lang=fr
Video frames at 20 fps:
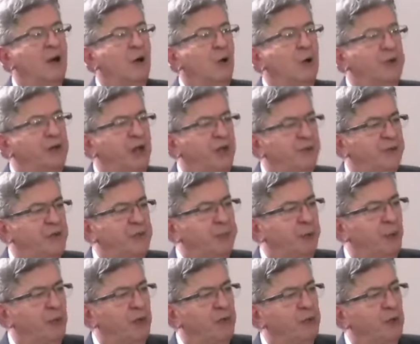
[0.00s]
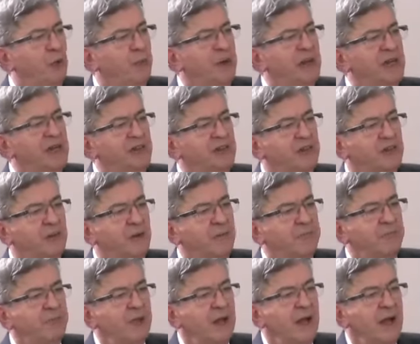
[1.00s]
le défi pour les urbanistes
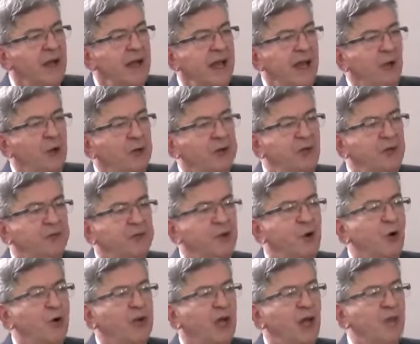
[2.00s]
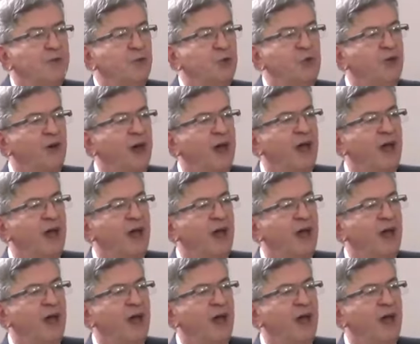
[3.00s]
et le défi auquel vous devrez